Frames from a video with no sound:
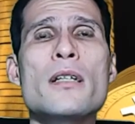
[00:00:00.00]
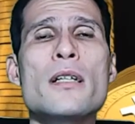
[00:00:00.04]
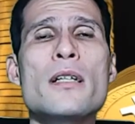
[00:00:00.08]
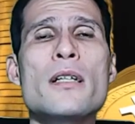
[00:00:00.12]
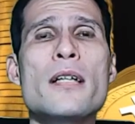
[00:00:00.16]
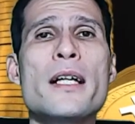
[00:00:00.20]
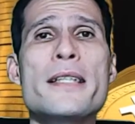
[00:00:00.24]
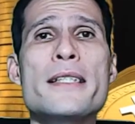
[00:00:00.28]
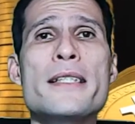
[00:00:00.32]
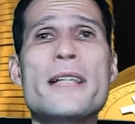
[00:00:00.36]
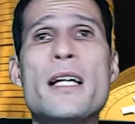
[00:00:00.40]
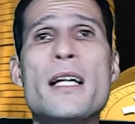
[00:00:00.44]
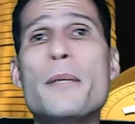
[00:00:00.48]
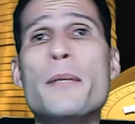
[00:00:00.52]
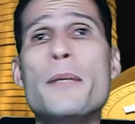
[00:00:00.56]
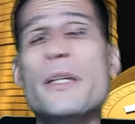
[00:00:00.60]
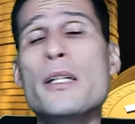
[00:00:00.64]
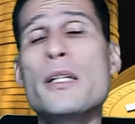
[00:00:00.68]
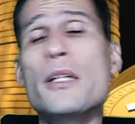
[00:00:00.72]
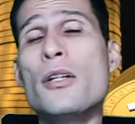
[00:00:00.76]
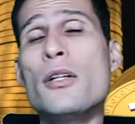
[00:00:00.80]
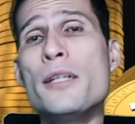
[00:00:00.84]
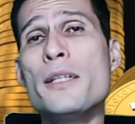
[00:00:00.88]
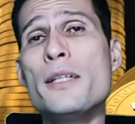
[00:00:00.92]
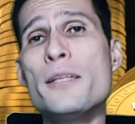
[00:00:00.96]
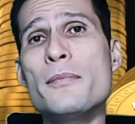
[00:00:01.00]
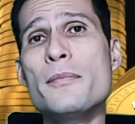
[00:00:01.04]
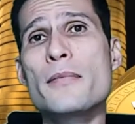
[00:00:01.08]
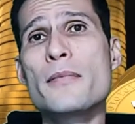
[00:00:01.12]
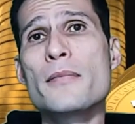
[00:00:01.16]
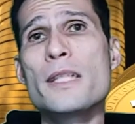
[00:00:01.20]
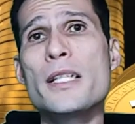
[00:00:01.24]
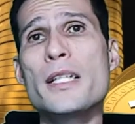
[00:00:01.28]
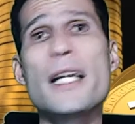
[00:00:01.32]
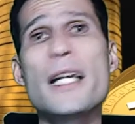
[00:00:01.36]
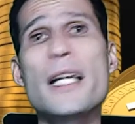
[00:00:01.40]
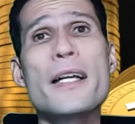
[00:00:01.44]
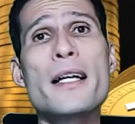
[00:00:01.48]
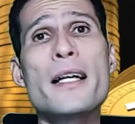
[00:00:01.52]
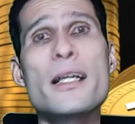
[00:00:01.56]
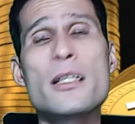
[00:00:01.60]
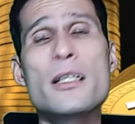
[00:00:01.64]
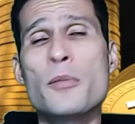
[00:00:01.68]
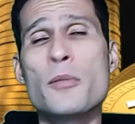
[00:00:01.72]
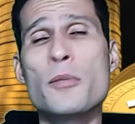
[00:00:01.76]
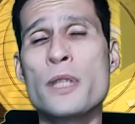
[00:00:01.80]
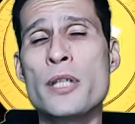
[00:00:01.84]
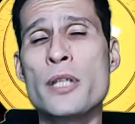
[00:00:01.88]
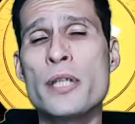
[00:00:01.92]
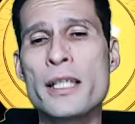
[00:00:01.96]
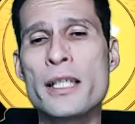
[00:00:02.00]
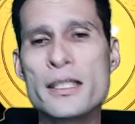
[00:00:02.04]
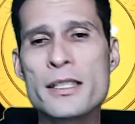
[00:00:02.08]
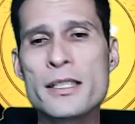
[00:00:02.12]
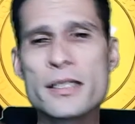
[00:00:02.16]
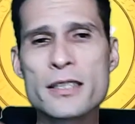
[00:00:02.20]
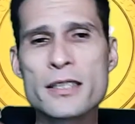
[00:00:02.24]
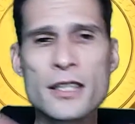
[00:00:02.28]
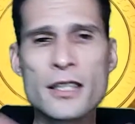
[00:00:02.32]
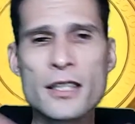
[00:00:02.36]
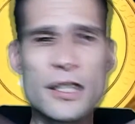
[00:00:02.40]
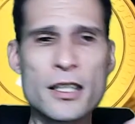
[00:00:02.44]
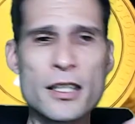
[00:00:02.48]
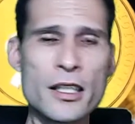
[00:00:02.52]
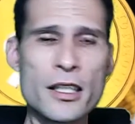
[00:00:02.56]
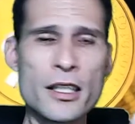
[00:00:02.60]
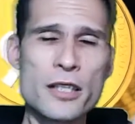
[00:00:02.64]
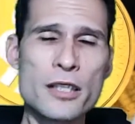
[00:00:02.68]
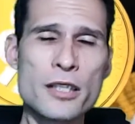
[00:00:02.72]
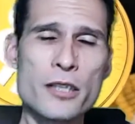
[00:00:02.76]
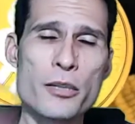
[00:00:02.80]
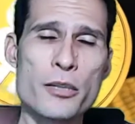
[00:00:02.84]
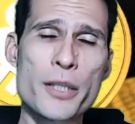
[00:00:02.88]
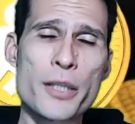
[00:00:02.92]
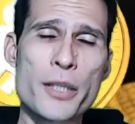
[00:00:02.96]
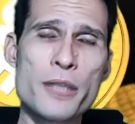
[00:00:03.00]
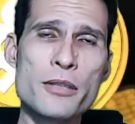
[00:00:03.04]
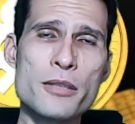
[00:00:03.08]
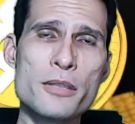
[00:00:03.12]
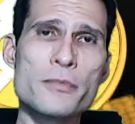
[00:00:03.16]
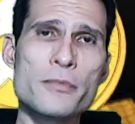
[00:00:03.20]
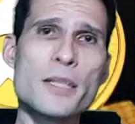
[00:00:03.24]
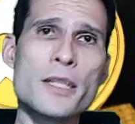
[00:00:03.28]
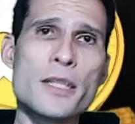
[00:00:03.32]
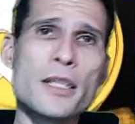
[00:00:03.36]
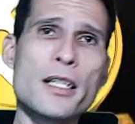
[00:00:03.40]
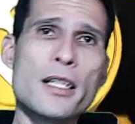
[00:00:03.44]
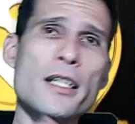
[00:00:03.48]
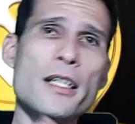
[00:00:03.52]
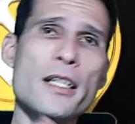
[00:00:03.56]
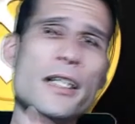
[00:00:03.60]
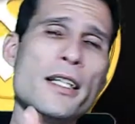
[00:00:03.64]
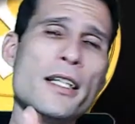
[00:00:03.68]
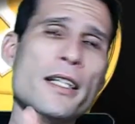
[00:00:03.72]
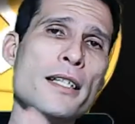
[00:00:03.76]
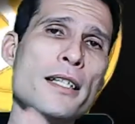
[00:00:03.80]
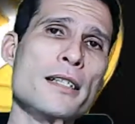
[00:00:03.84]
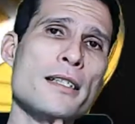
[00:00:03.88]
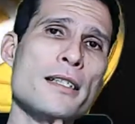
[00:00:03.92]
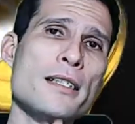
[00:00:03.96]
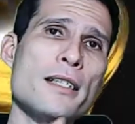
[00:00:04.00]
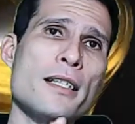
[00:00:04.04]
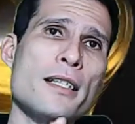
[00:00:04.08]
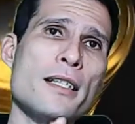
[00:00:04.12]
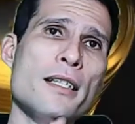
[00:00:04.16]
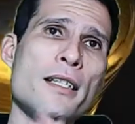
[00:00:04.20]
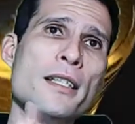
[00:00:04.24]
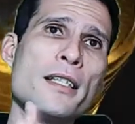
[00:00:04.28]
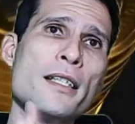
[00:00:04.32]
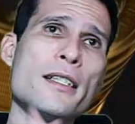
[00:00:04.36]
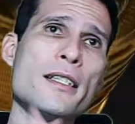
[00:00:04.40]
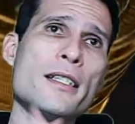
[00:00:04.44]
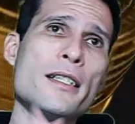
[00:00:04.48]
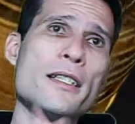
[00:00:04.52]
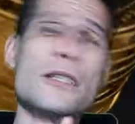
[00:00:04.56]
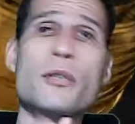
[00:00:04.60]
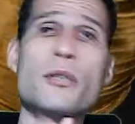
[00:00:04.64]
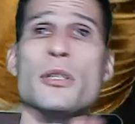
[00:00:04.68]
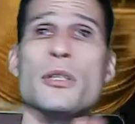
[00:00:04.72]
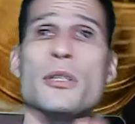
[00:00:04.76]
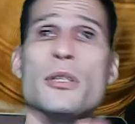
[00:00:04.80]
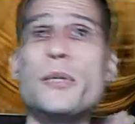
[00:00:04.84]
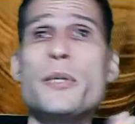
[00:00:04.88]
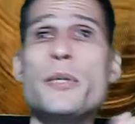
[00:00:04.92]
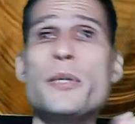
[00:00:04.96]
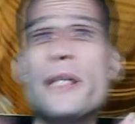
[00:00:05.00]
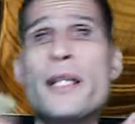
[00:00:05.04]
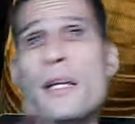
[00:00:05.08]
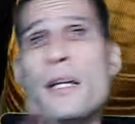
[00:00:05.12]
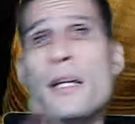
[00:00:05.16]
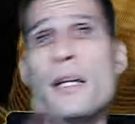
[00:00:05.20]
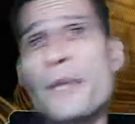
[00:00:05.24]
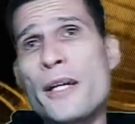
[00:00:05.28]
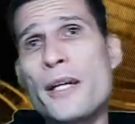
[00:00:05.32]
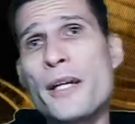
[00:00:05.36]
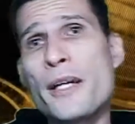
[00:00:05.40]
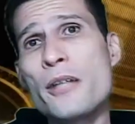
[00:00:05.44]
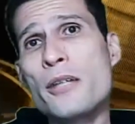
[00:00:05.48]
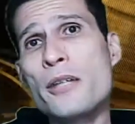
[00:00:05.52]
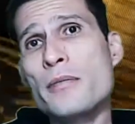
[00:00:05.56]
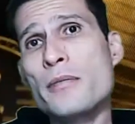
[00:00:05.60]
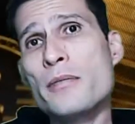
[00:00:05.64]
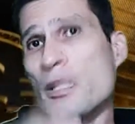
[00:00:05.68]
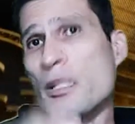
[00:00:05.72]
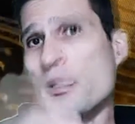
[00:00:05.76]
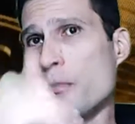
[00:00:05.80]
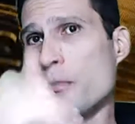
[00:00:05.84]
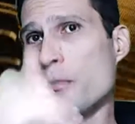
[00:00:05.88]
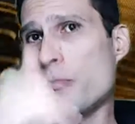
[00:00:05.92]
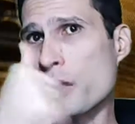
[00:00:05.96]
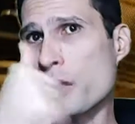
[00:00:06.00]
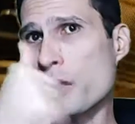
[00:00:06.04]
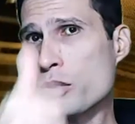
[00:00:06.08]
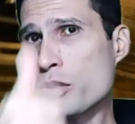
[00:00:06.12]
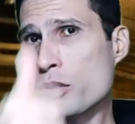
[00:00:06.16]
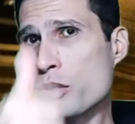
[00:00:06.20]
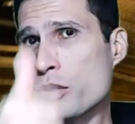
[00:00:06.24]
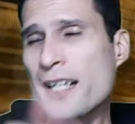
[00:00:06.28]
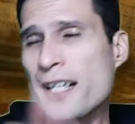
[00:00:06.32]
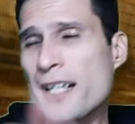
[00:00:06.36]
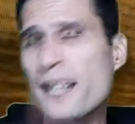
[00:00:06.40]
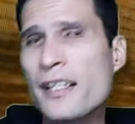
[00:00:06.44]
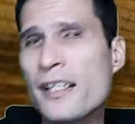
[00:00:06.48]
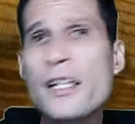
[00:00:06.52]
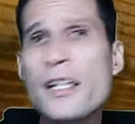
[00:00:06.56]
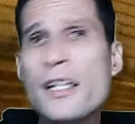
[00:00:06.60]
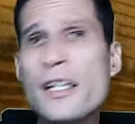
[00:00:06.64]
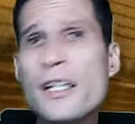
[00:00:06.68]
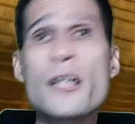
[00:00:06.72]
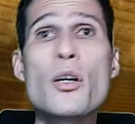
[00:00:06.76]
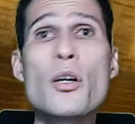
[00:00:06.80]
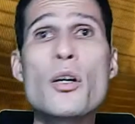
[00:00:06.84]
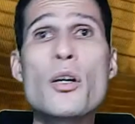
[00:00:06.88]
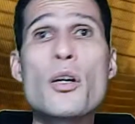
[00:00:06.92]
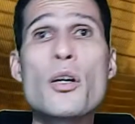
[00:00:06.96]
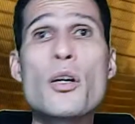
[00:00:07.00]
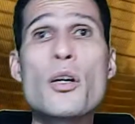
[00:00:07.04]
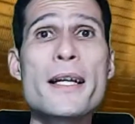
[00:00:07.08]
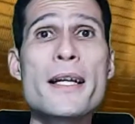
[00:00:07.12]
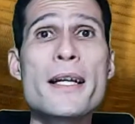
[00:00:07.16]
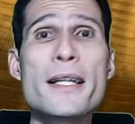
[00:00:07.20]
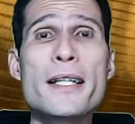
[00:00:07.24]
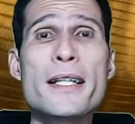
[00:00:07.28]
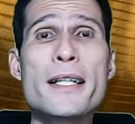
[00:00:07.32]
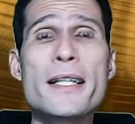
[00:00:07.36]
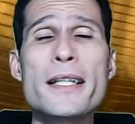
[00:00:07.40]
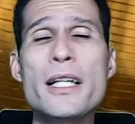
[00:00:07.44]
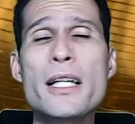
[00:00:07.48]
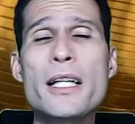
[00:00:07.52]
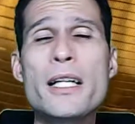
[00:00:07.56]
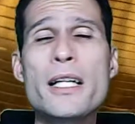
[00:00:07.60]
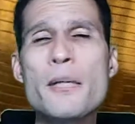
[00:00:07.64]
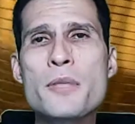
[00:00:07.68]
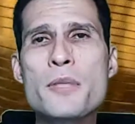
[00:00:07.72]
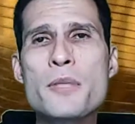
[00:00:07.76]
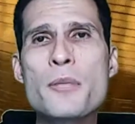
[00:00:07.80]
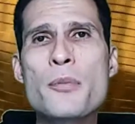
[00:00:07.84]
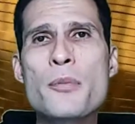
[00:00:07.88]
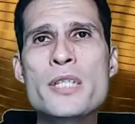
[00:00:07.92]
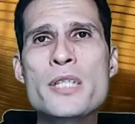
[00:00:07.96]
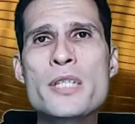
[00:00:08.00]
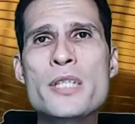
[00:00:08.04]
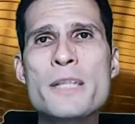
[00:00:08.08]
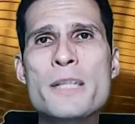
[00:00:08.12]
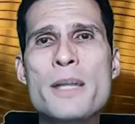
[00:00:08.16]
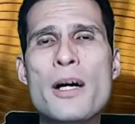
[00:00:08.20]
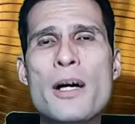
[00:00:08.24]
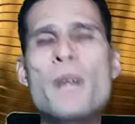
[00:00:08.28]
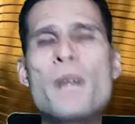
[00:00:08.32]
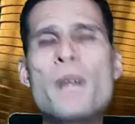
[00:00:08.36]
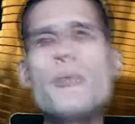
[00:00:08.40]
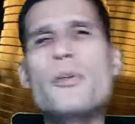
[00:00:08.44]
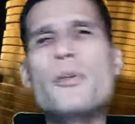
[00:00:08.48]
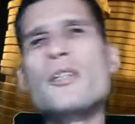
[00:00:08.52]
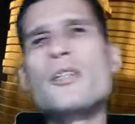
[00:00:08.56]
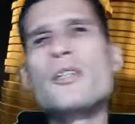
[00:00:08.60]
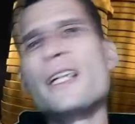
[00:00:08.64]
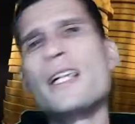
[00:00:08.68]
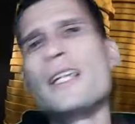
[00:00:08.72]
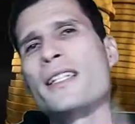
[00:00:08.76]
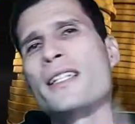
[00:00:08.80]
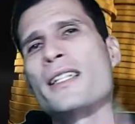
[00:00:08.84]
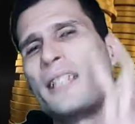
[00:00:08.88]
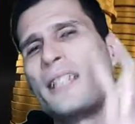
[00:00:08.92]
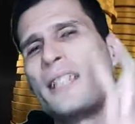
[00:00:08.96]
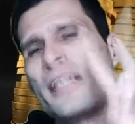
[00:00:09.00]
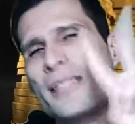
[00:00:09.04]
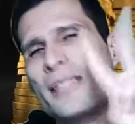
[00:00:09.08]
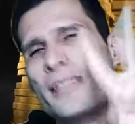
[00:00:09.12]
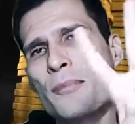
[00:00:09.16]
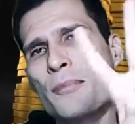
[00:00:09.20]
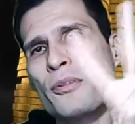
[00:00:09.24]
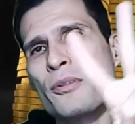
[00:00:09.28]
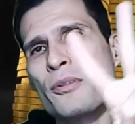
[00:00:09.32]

gracias al Bitcoin y a las criptomonedas. bueno, este, si les gustó el video, dejen me gusta, compartan y nos vemos en una próxima oportunidad. Hasta